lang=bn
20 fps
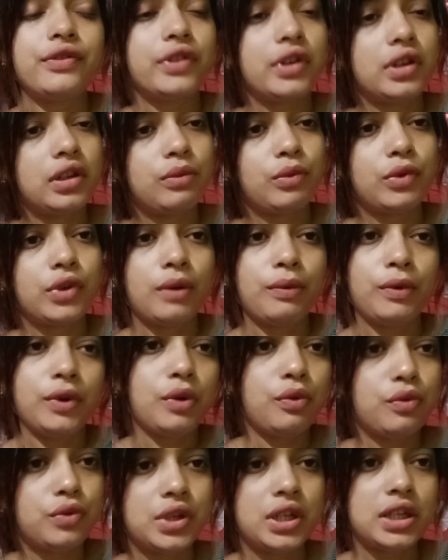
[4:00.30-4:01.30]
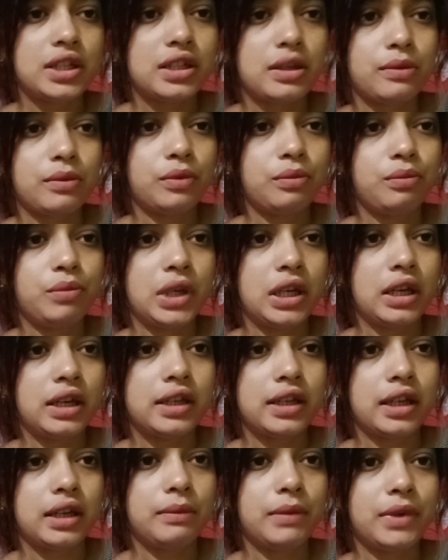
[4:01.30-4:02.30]
ট্রেনে মোটামুটি উঠে যাব বিকাল
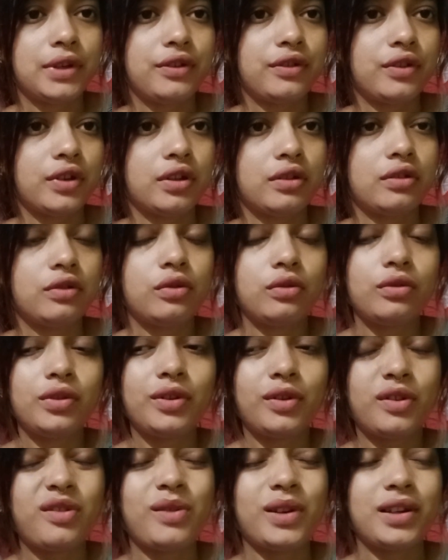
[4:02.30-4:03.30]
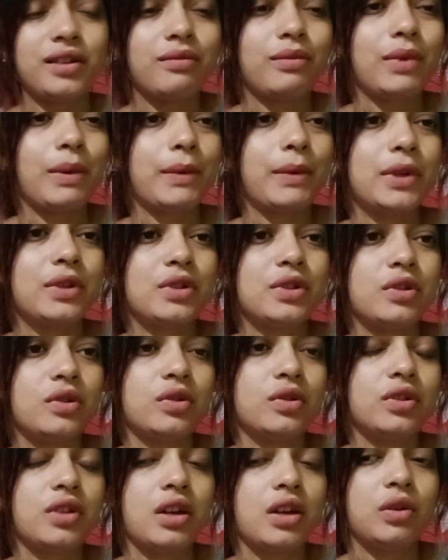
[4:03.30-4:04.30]
টাইমে ট্রেন তো এরকম একটা ব্যাপার ছিল
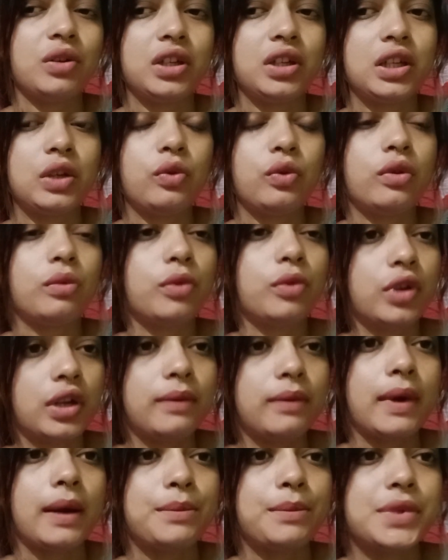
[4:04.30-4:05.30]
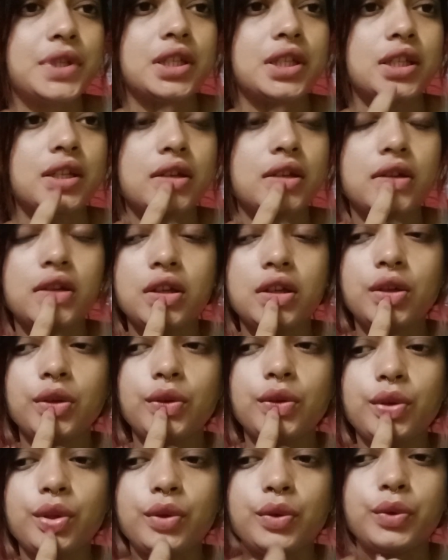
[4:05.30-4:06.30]
এখন কী করবো ওটাই ভাবছি
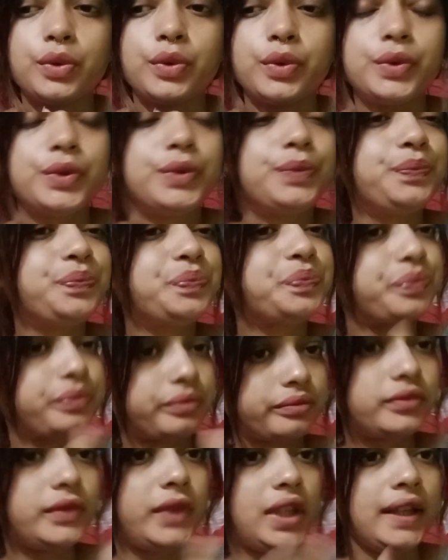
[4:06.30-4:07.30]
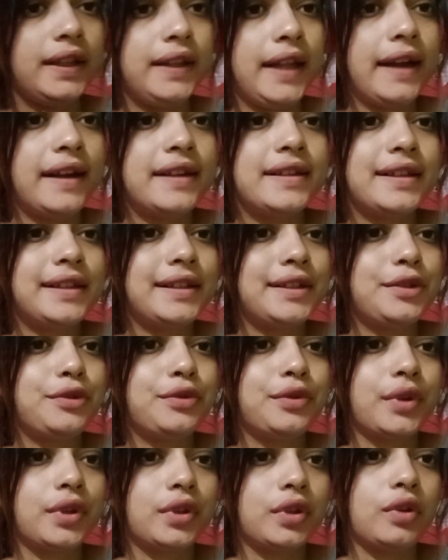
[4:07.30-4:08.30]
তো দেখা যাক
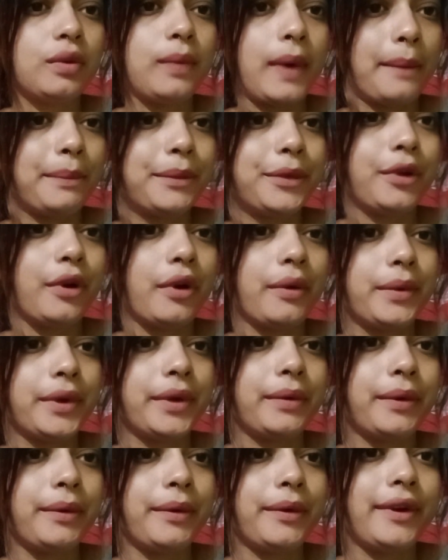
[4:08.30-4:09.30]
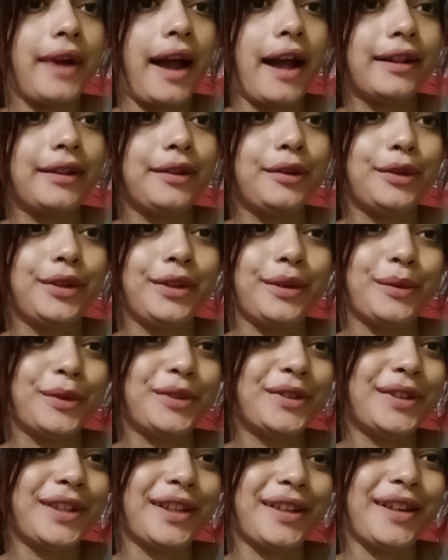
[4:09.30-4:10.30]
কিছু একটা তো ভাবতে হবে এভাবে হাত গুটিয়ে
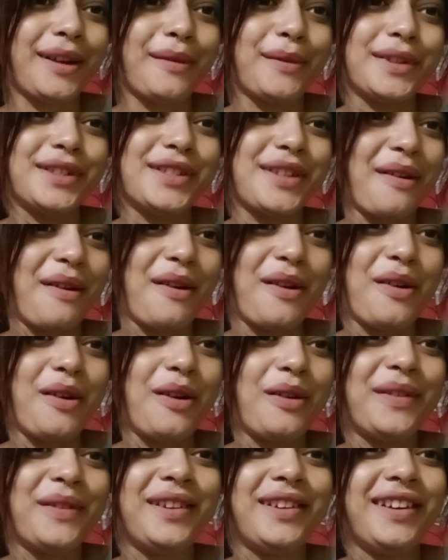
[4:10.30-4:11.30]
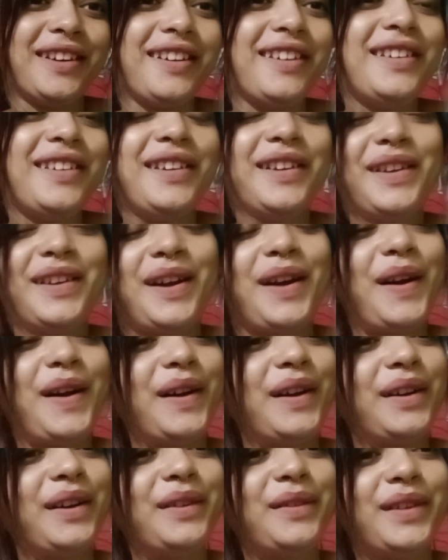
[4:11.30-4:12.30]
বসে থাকলে আমার যাওয়াও হবে না
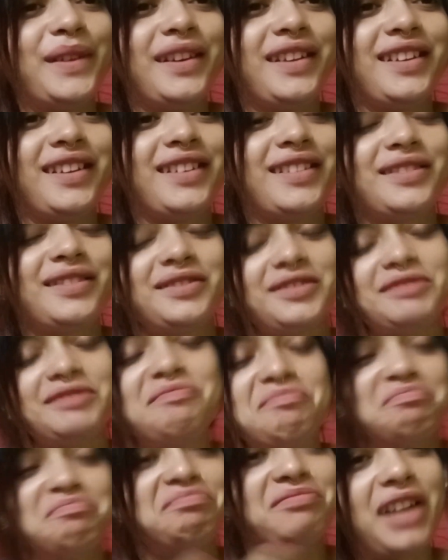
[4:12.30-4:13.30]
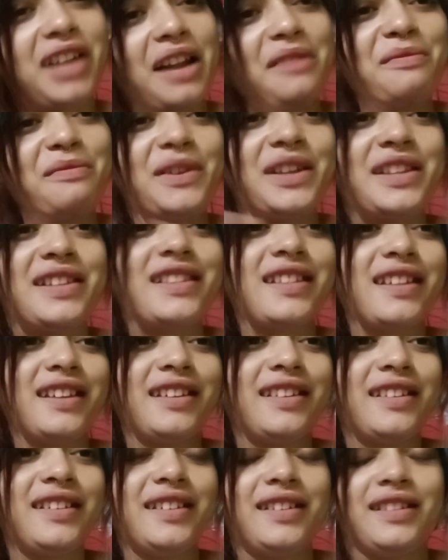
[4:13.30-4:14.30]
আর মানে প্ল্যান বার্থডে
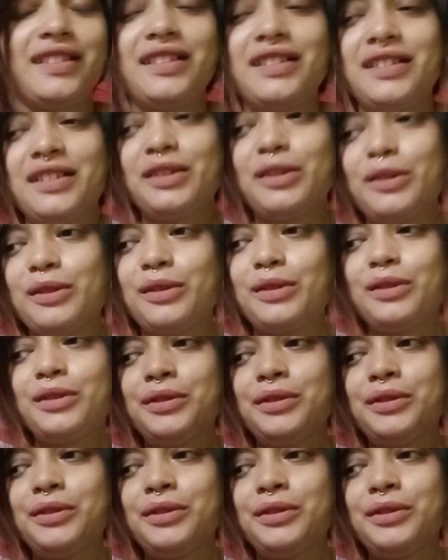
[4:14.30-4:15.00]
তো